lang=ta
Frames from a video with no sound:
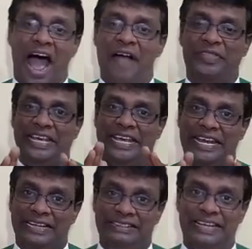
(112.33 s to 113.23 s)
அந்த
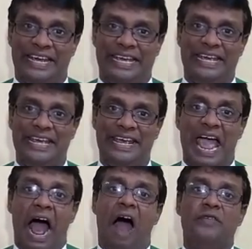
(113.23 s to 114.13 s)
இனத்தினை
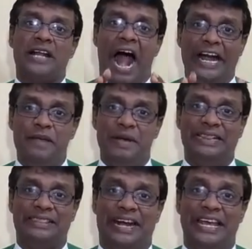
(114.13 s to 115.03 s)
அவர் அடிமை
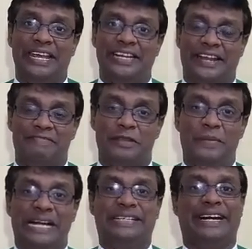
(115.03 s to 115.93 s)
தலையில் இருந்து
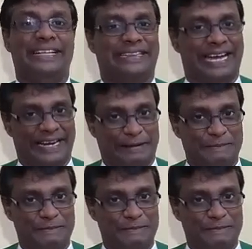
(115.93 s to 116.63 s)
மீட்டெடுத்தார்